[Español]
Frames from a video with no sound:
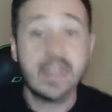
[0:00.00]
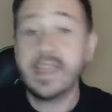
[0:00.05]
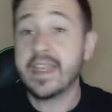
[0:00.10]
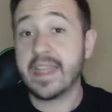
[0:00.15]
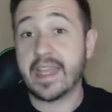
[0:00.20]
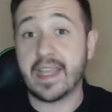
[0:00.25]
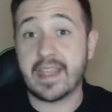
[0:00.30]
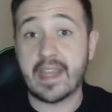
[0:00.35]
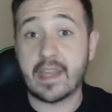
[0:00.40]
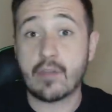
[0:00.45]

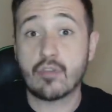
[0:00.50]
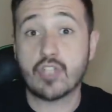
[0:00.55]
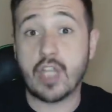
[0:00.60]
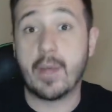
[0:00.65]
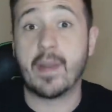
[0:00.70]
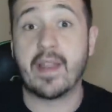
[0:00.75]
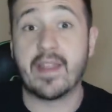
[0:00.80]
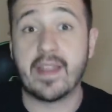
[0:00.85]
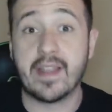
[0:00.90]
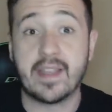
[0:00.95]
que ya nos
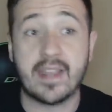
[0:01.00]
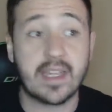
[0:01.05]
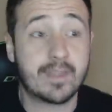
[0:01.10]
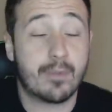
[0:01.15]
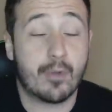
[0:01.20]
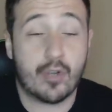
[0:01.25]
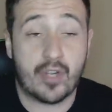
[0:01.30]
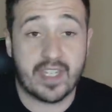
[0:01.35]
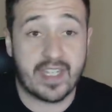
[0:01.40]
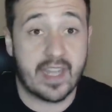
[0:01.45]
habla del Dash
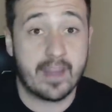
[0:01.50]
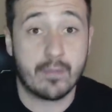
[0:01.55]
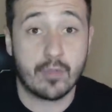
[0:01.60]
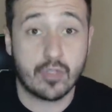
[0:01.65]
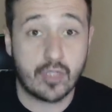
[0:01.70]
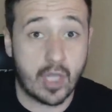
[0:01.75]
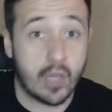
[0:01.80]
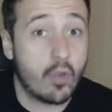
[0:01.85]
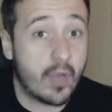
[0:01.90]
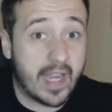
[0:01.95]
porque se ha
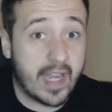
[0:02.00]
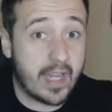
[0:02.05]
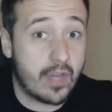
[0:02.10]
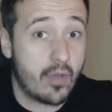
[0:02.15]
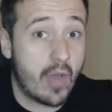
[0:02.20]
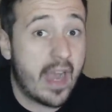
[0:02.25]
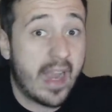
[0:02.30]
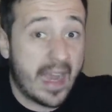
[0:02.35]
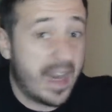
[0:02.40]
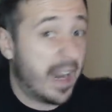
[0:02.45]
demostrado que no
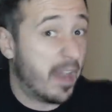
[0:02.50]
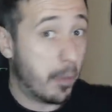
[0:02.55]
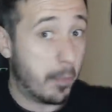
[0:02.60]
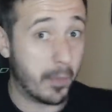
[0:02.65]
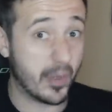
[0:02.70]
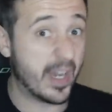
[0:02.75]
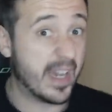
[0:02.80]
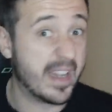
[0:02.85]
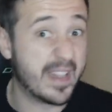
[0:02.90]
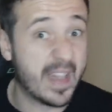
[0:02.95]
han ganado
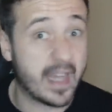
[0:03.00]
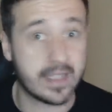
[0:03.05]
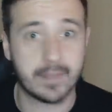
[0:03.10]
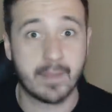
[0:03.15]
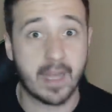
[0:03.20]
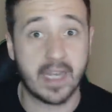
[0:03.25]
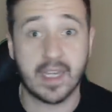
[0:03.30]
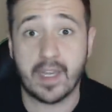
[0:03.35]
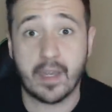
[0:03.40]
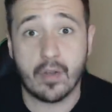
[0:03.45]
por el Dash,
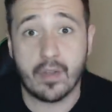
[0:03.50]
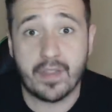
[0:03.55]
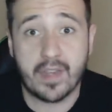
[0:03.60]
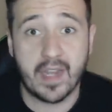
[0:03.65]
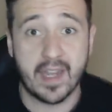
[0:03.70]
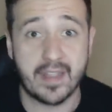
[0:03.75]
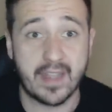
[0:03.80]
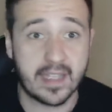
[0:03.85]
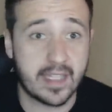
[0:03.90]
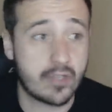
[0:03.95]
¿vale? Quiero decir,
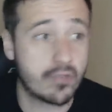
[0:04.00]
el Dash es